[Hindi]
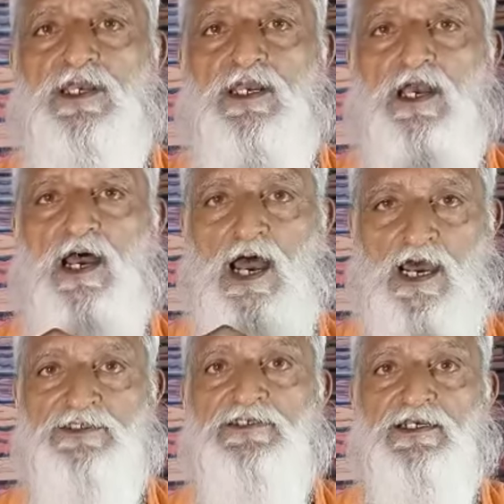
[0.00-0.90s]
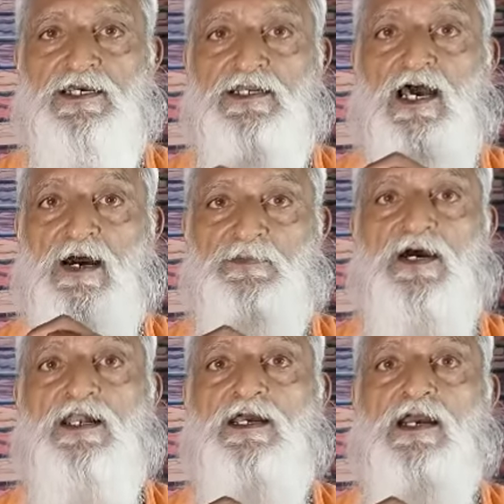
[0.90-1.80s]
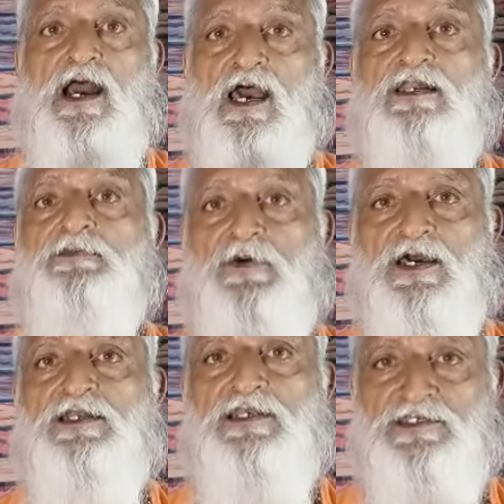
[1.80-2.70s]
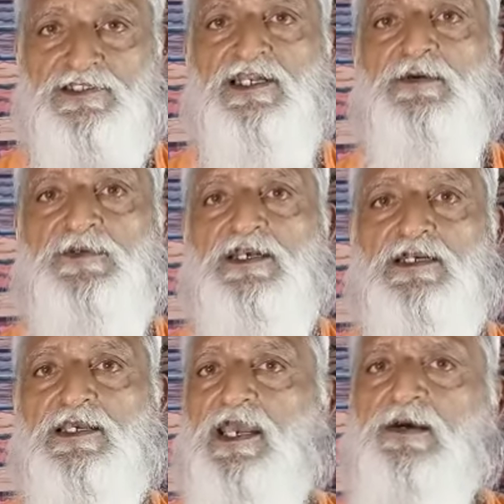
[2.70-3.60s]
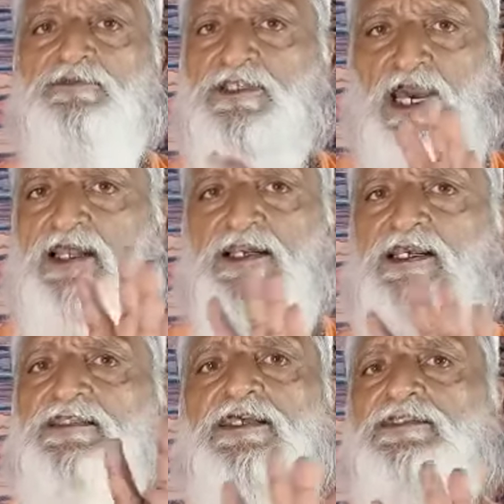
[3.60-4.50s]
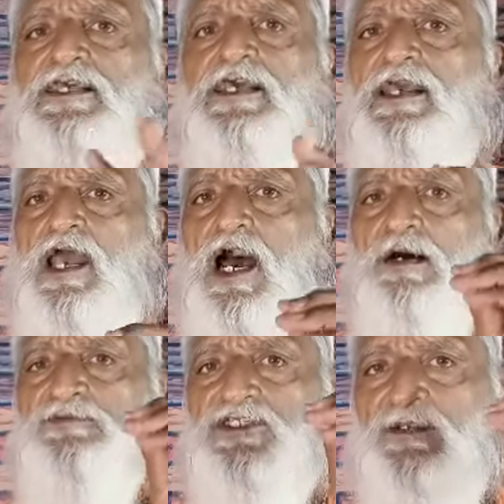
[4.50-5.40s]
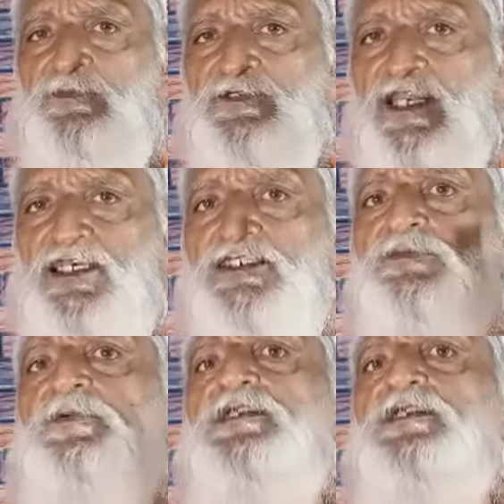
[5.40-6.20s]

आजकल हमारा खान पान इतना बिगड़ गया हम ध्यान नहीं देते हम सिर्फ टेस्ट पे ध्यान